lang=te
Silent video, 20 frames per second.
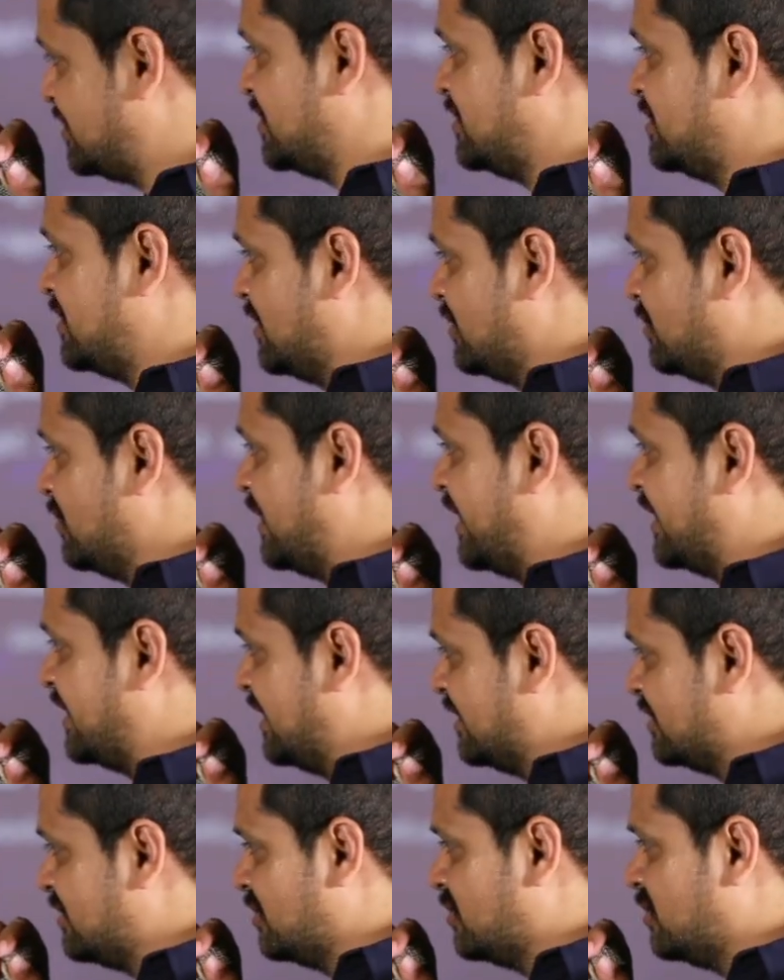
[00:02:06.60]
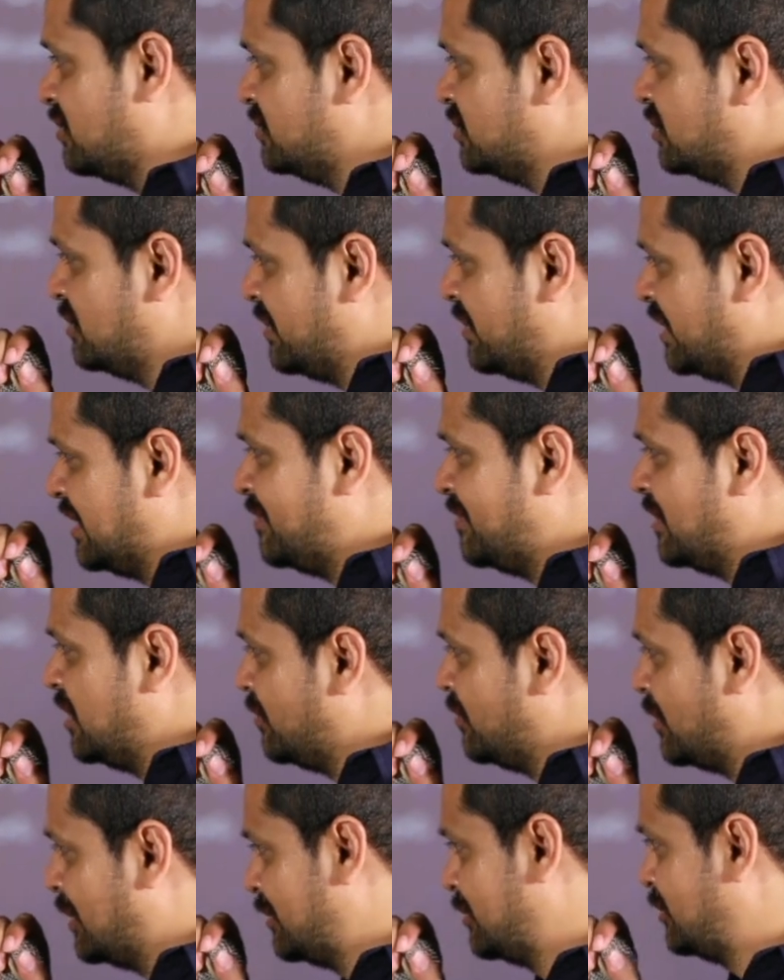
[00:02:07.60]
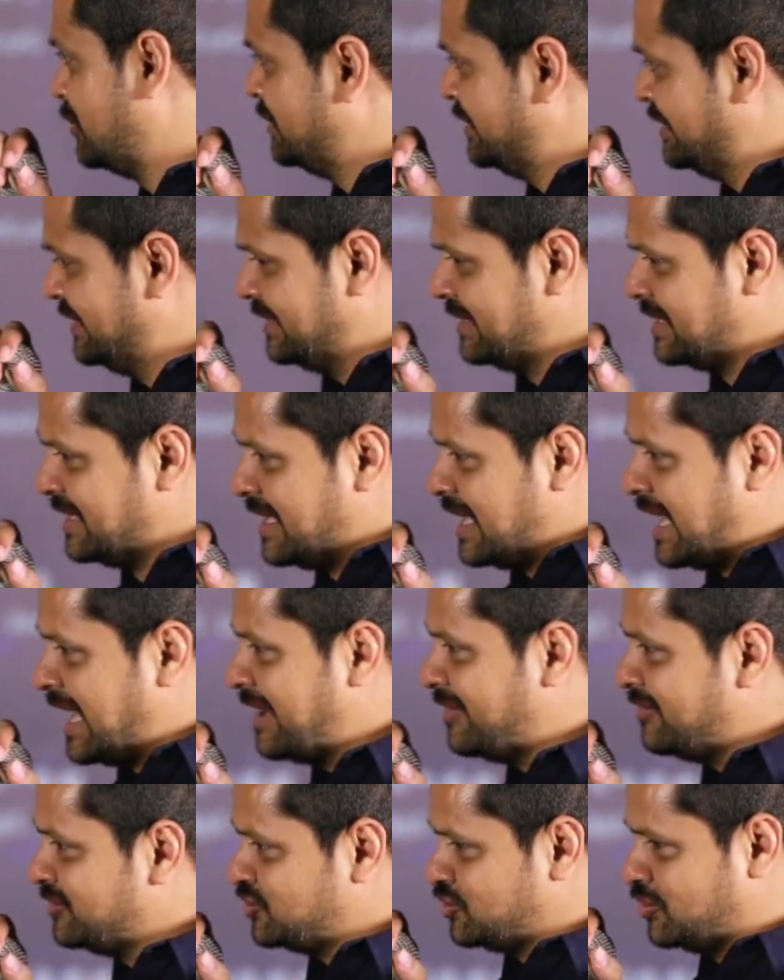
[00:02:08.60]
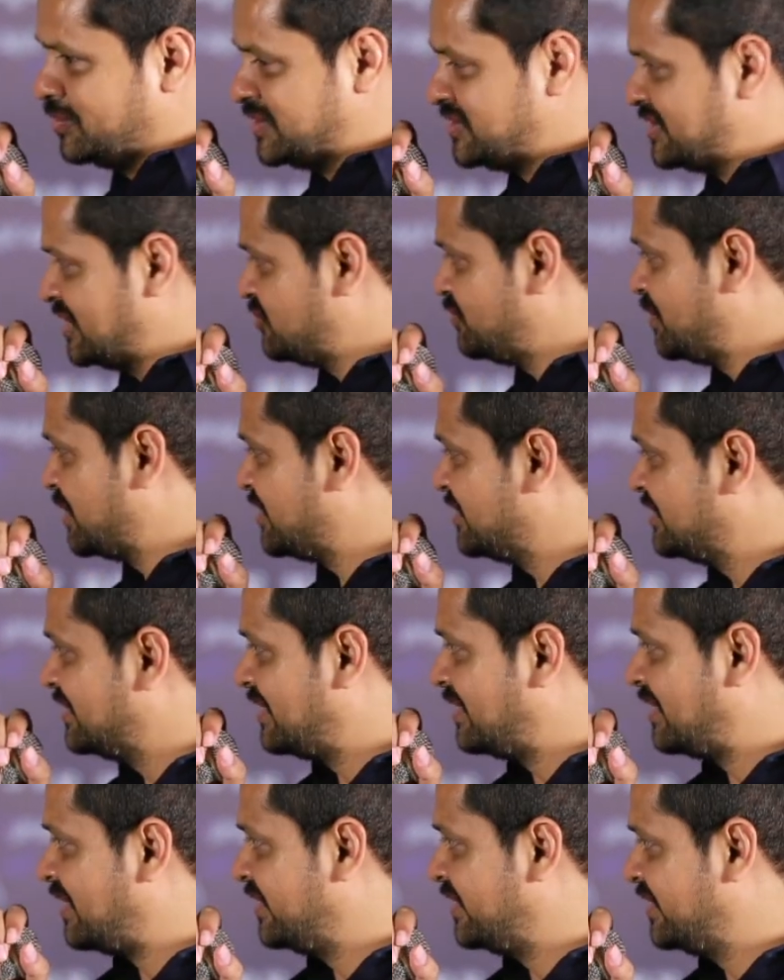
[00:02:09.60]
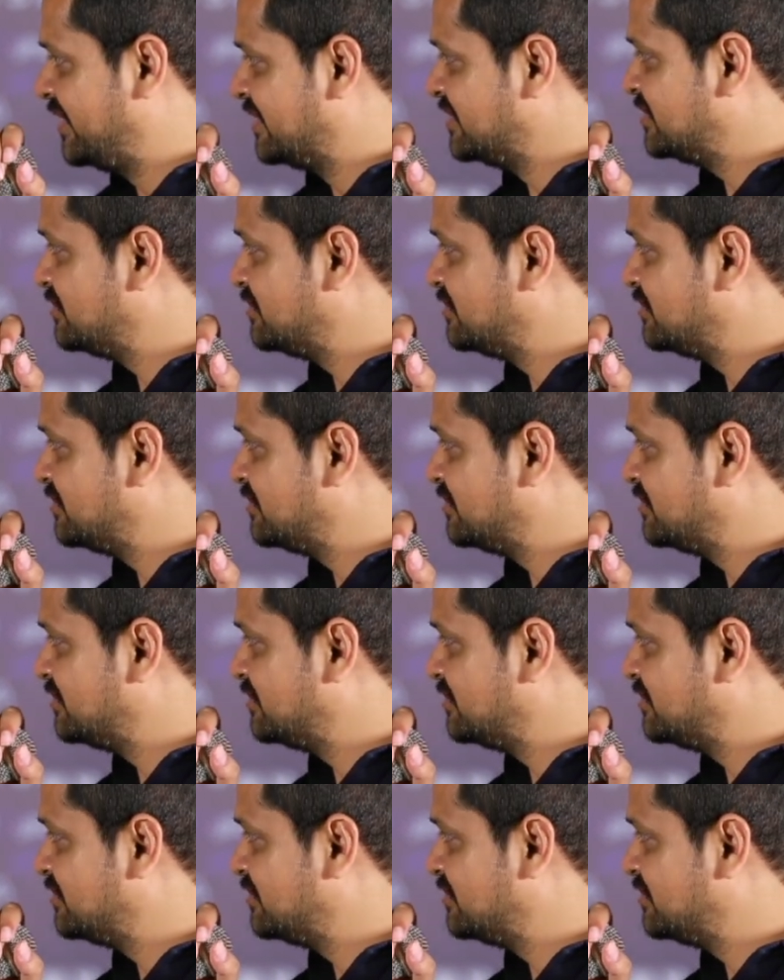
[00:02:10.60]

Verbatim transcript: ఇన్ తెలుగు లైక్ గీతా గోవిందం బలే బలే మగడి ఐ హ్యావ్ సో మచ్ రెస్పెక్ట్ ఇన్ ద ఆడియన్స్